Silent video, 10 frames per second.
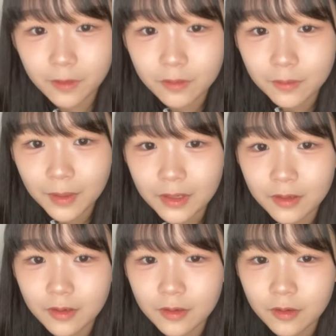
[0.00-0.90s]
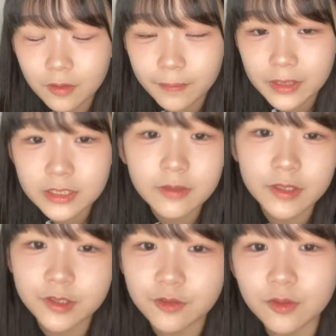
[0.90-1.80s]
今日の晩飯は
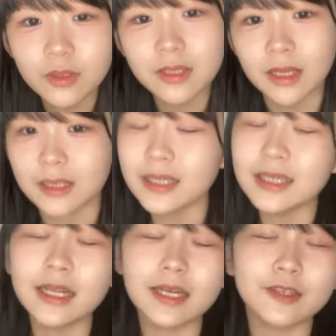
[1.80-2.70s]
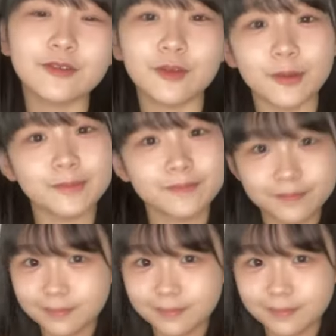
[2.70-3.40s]
牛丼だったいいね牛丼